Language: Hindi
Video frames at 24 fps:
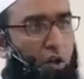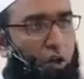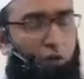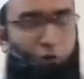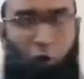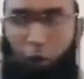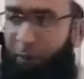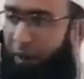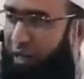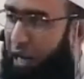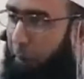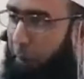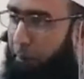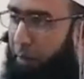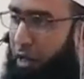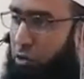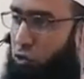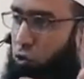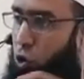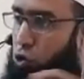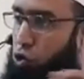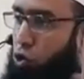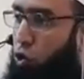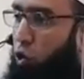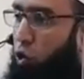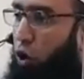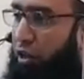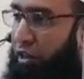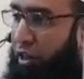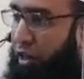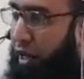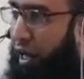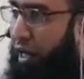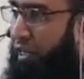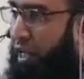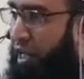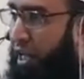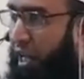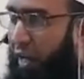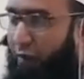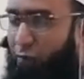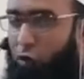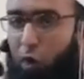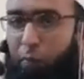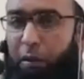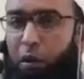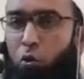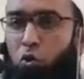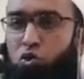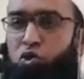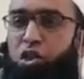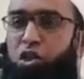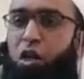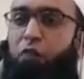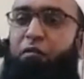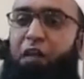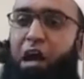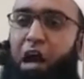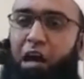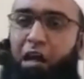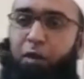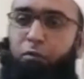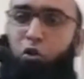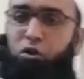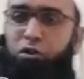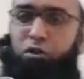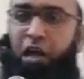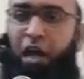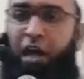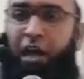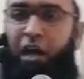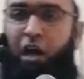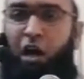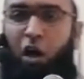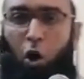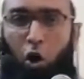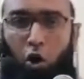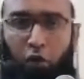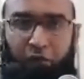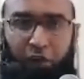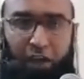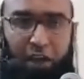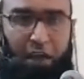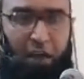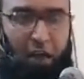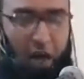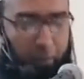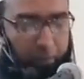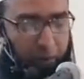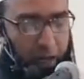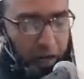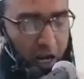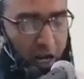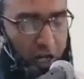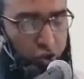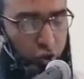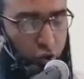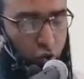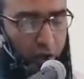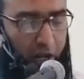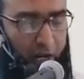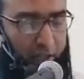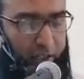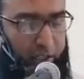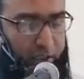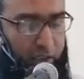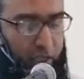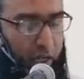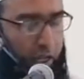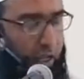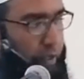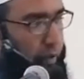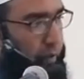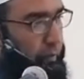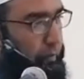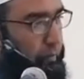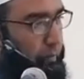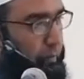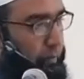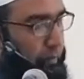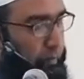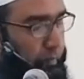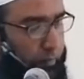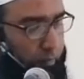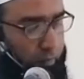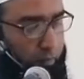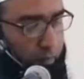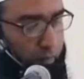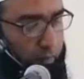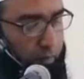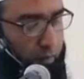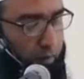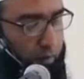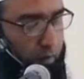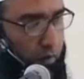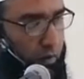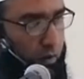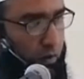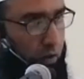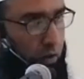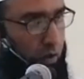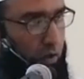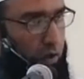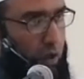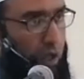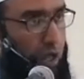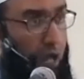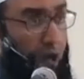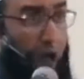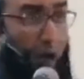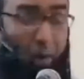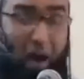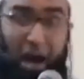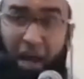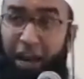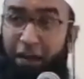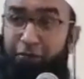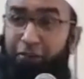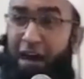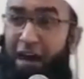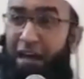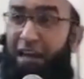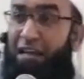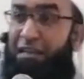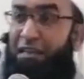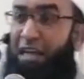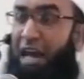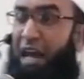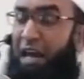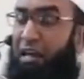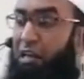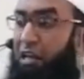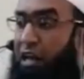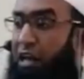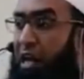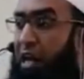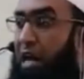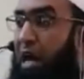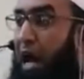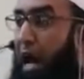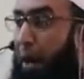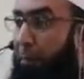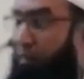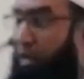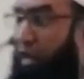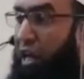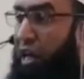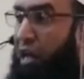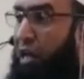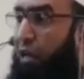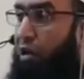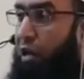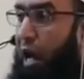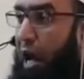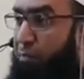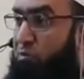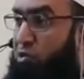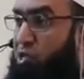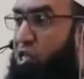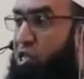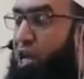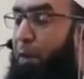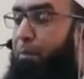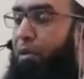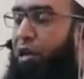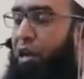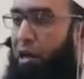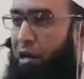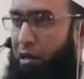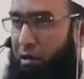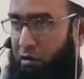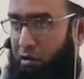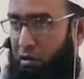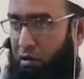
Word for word: तो वो फिर अपने दोस्तों को देखा देखी वो भी उस तरफ रागिब होता है और वही काम करना शुरू कर देता है हमारे वालदेन की हम की हम सब की